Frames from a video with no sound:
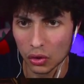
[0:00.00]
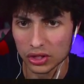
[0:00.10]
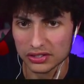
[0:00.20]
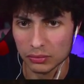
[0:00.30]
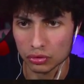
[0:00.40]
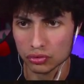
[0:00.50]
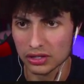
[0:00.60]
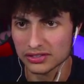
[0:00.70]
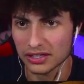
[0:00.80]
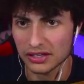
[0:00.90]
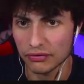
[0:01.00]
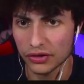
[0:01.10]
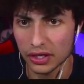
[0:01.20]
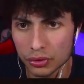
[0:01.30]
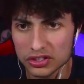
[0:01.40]
Ok, c'est bon, celui-là, ça a été
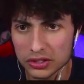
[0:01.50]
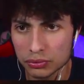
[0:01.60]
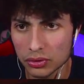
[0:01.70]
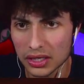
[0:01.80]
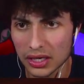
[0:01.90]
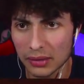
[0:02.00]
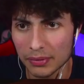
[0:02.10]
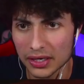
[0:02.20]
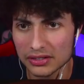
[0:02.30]
fait. Boxibou est là-bas,